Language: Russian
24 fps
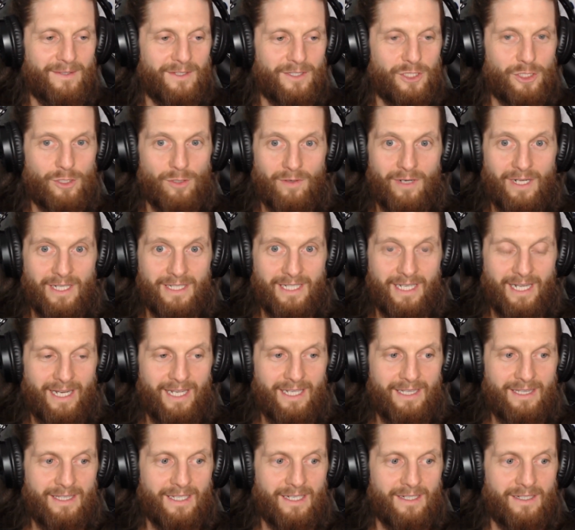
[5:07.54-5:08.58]
Что
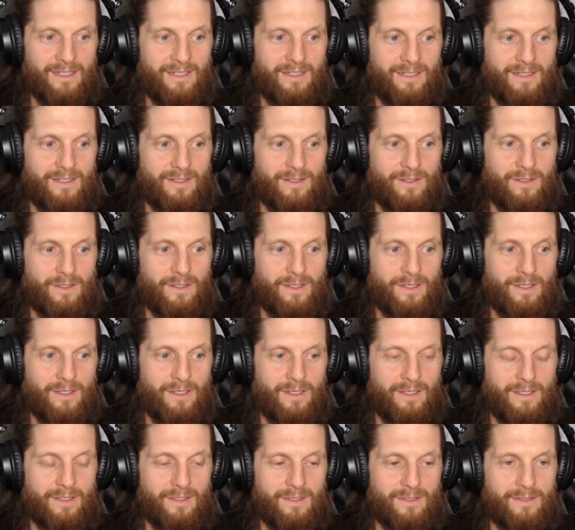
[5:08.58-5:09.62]
конкретно
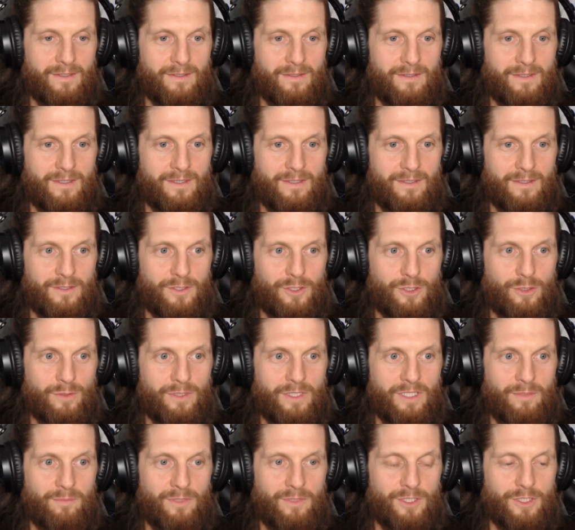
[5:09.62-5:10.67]
а, что ты
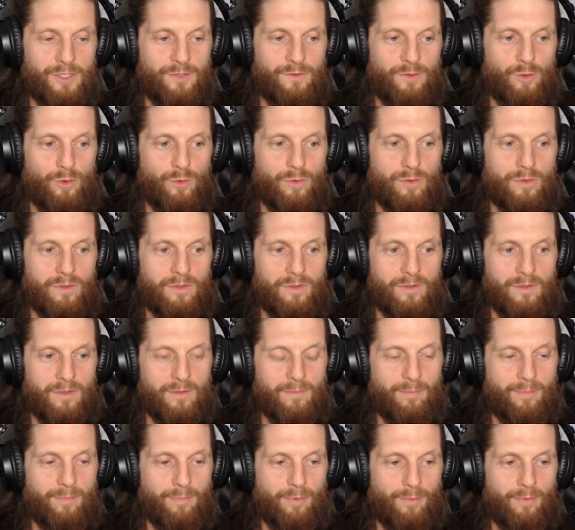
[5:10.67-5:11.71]
имеешь в виду э,
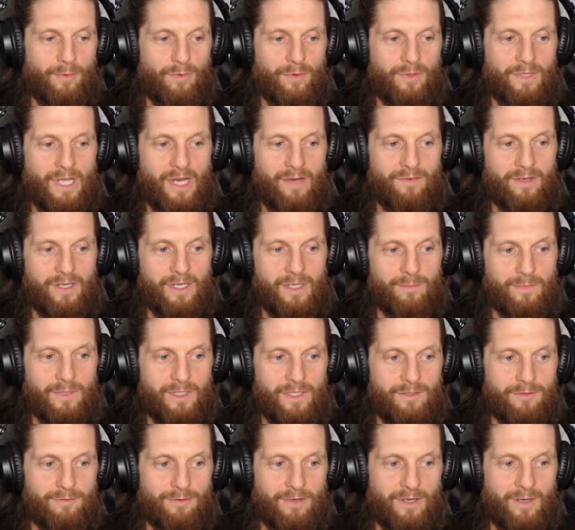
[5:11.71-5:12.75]
по навыкам и
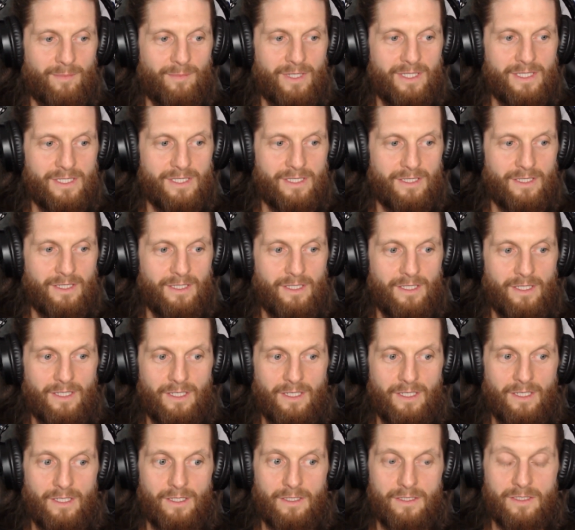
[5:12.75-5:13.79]
информации,
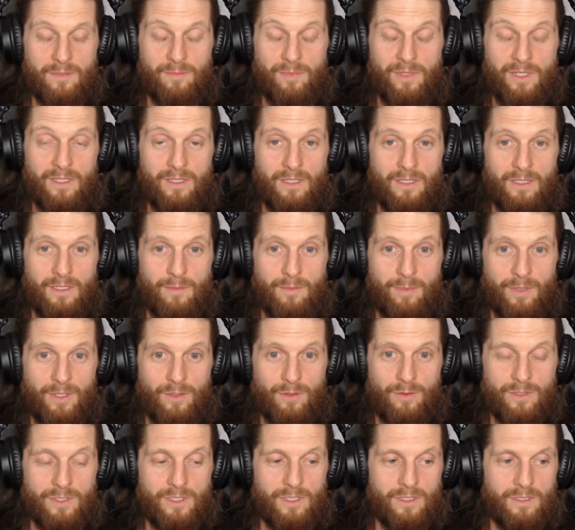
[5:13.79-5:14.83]
и тебе это не
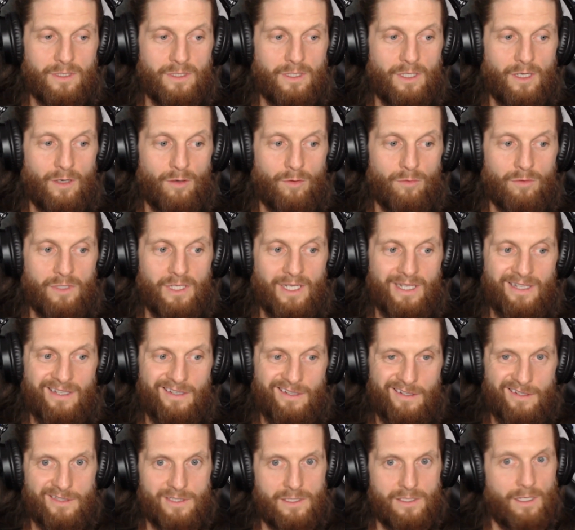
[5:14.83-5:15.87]
приносит дохода
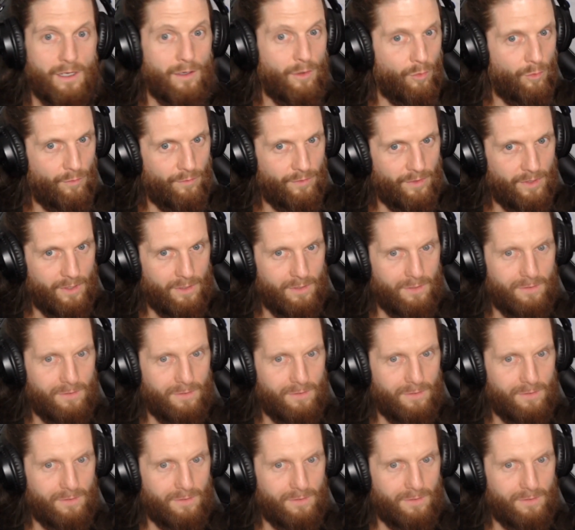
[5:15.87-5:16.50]
или здоровья?